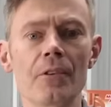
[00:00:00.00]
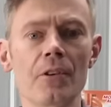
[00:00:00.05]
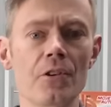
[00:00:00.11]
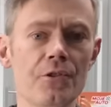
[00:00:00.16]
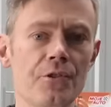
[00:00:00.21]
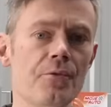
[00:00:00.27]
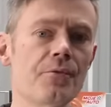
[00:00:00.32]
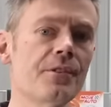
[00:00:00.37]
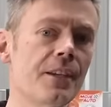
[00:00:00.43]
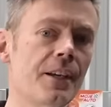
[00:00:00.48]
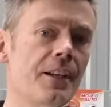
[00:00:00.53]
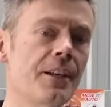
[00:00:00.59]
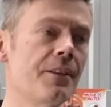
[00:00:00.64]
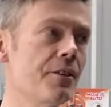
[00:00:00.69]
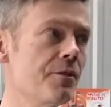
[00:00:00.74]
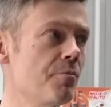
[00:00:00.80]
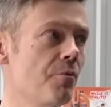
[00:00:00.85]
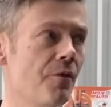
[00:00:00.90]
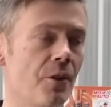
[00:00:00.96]
ilością cykli,
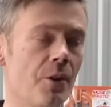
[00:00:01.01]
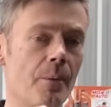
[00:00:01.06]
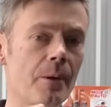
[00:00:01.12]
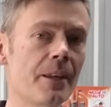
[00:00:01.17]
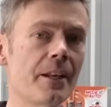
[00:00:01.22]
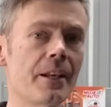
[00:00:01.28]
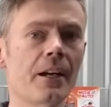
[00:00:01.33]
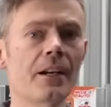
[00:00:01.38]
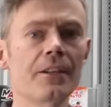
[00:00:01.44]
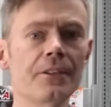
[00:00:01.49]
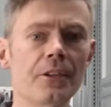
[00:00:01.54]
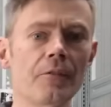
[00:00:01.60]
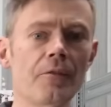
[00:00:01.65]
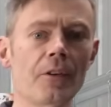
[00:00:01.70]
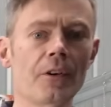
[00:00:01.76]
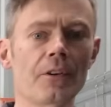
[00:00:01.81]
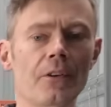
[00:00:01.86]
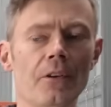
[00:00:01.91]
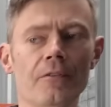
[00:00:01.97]
też mówię o bateriach
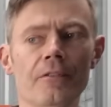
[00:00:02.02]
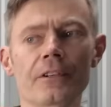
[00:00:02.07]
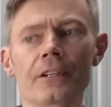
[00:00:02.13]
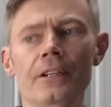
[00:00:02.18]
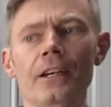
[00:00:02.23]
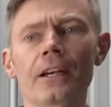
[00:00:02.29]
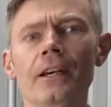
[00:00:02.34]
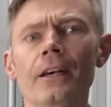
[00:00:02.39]
litowo-jonowych,